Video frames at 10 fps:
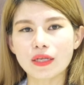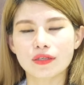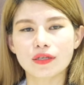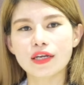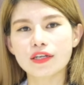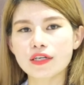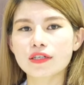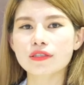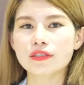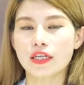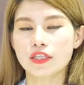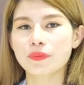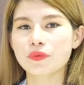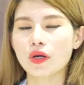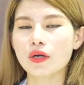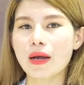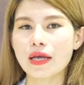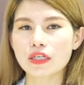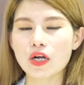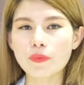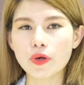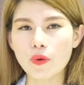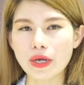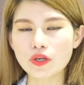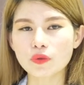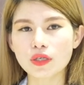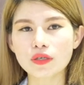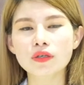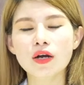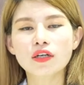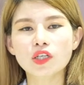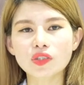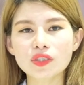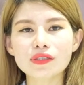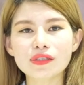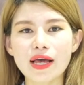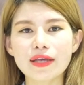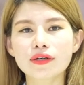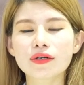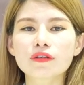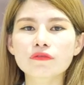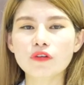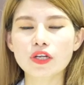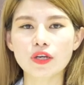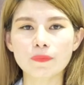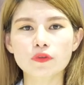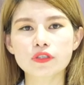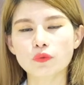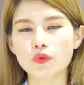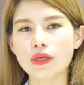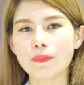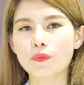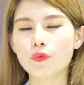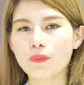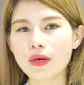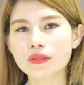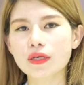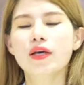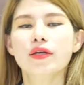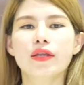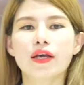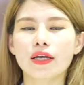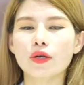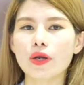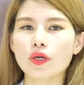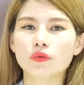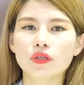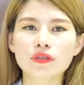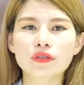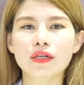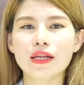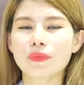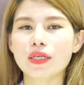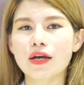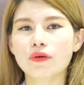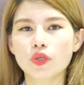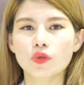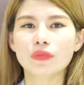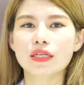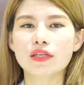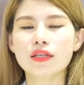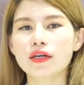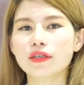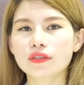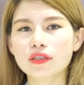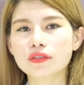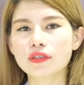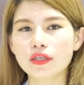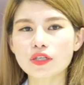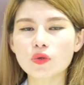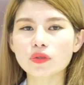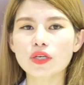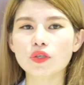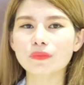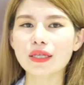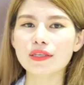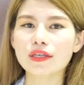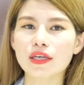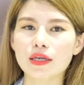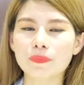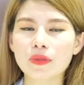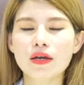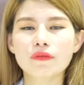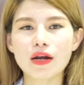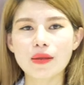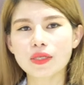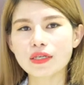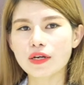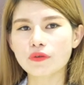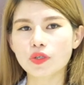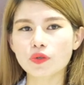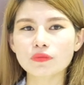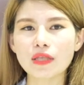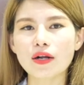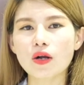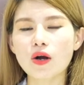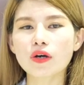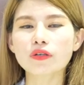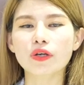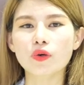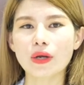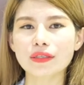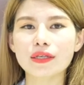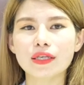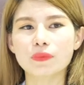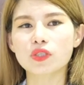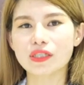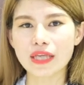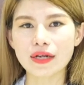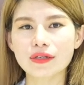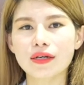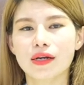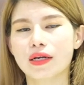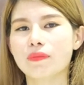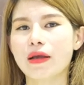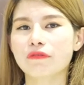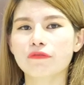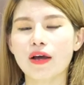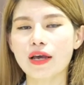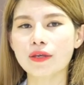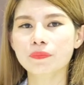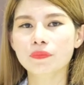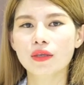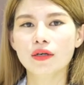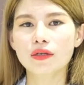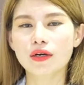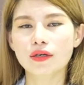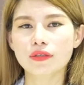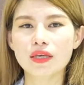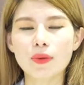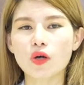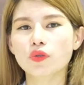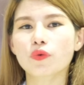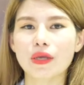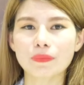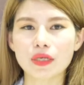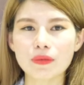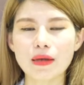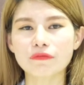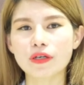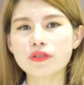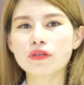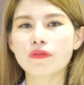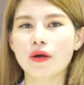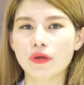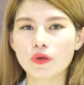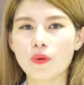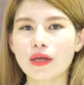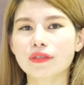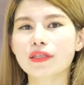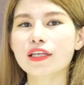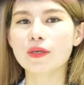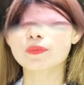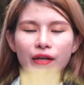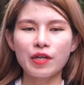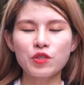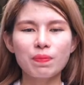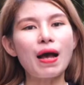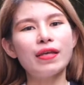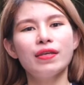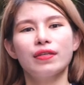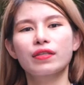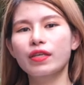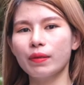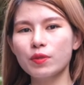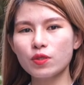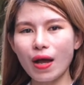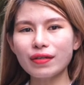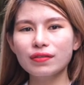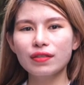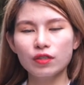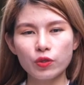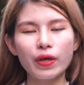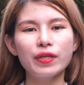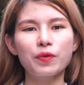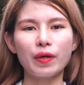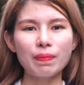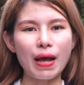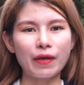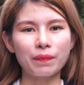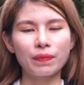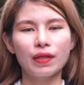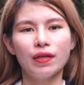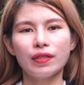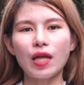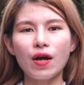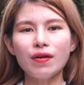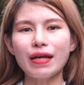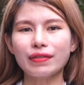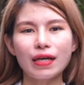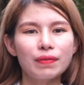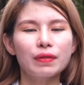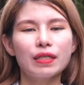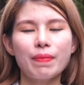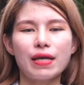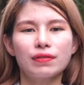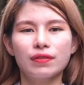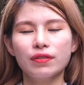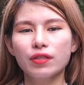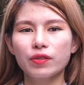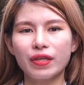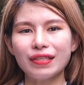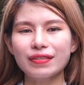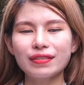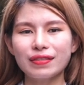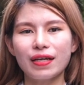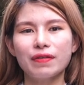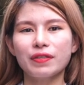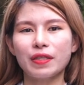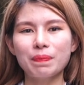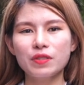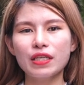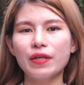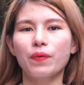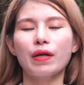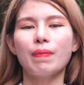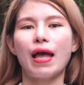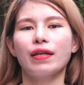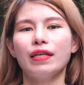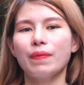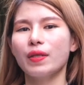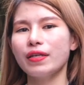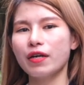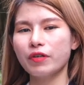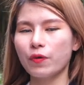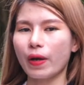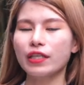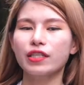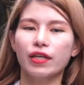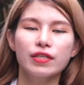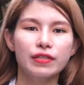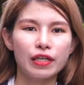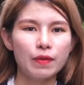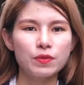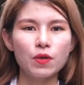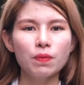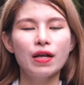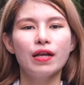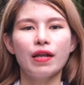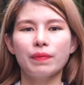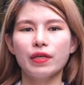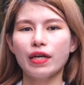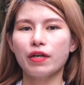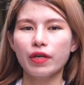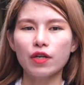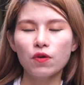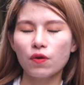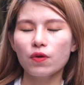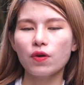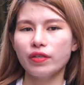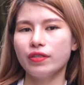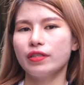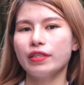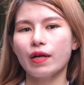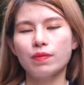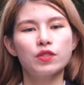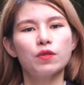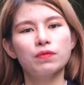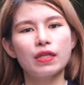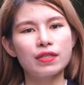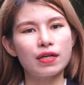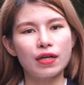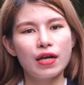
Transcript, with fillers: tài chính cá nhân sẽ giúp cho các bạn có một cái khoản đầu tư có tương lai hơn về nhập dòng thu nhập của mình để cái khoản đầu tư làm thế nào để chúng ta sinh lợi từ những cái số tiền chúng ta tiết kiệm và làm thế nào để chúng ta có được cái khoản tiết kiệm chắc chắn là các bạn phải uh, khi mà có thu nhập thì các bạn phải đưa vào cái khoản tiết kiệm kỹ năng số 7 kiểm soát tư duy của các bạn đó là cách các bạn điều khiển cơ thể và tâm trí của các bạn làm thế nào để quản trị được cảm xúc làm thế nào để luôn luôn có những cảm xúc tích cực